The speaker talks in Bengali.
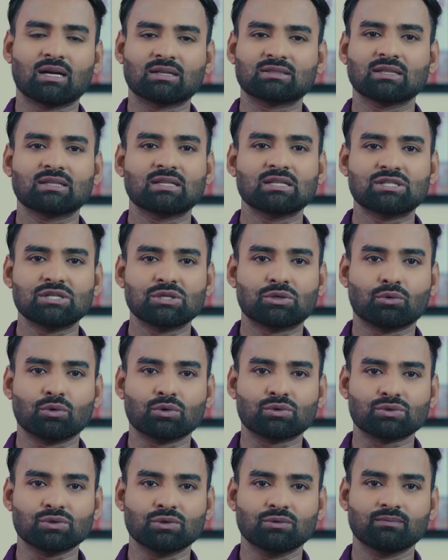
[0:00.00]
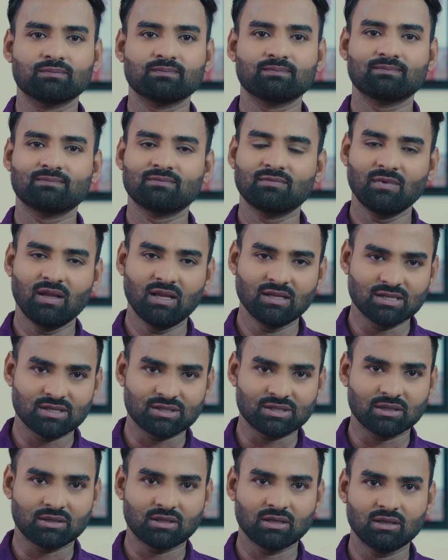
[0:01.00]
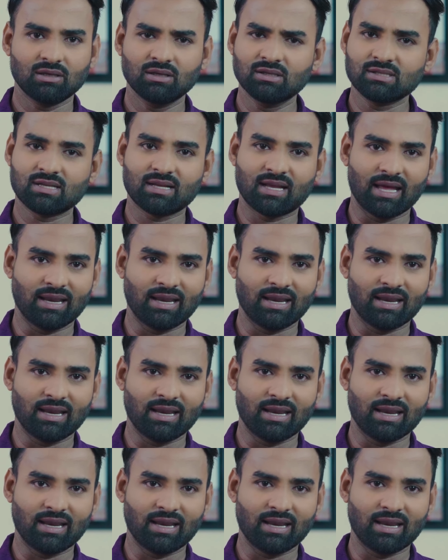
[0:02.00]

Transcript: কার সাথে চিট করছো নিজের সাথে নিজের